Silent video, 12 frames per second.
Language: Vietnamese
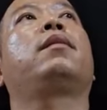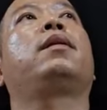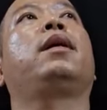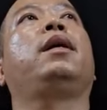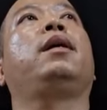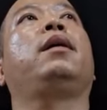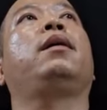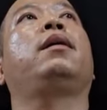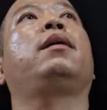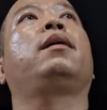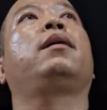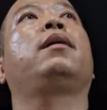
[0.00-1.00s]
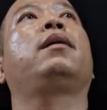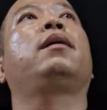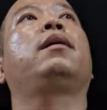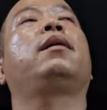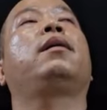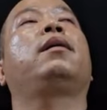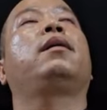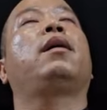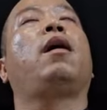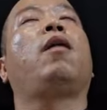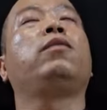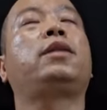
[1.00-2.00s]
thì
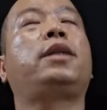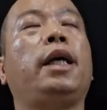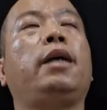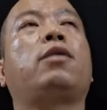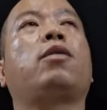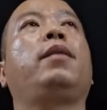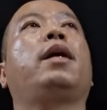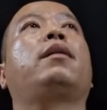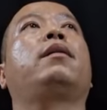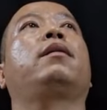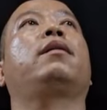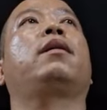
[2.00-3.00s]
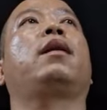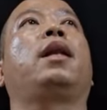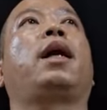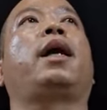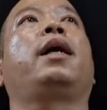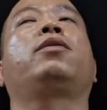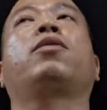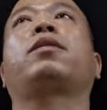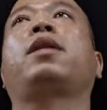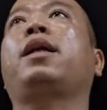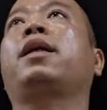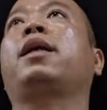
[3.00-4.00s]
ông trị cho biết lần này cho
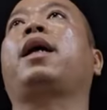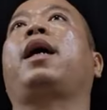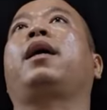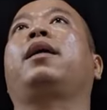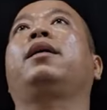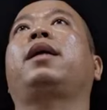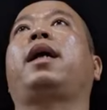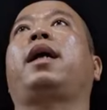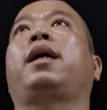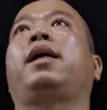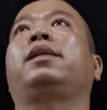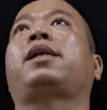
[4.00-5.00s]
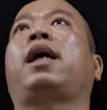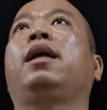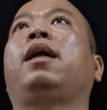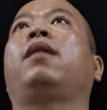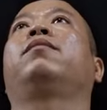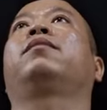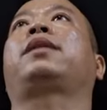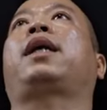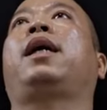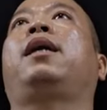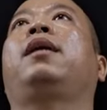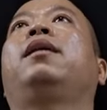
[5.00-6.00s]
tất cả những kẻ này sáng lòng
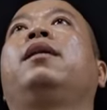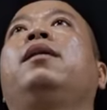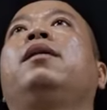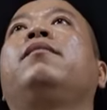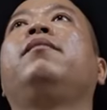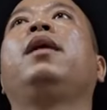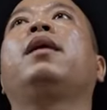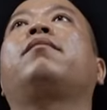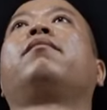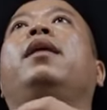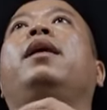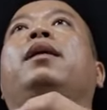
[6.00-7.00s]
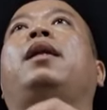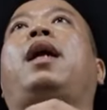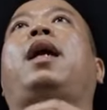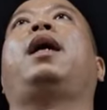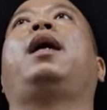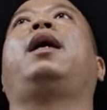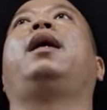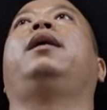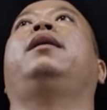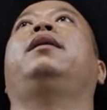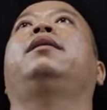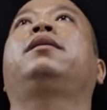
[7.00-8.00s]
ra biết mình là
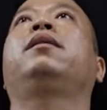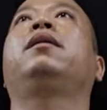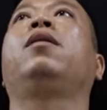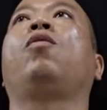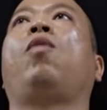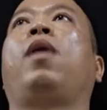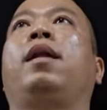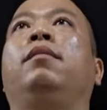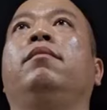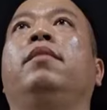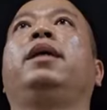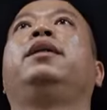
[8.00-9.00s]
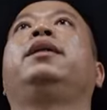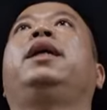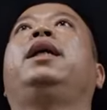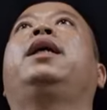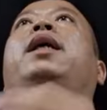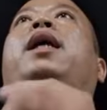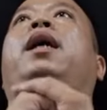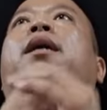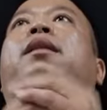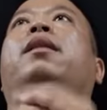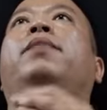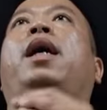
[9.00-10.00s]
ai chứ đừng uẩn mình nghĩ
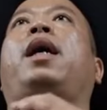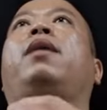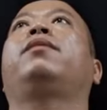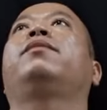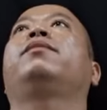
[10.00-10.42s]
kẻ tâm đạo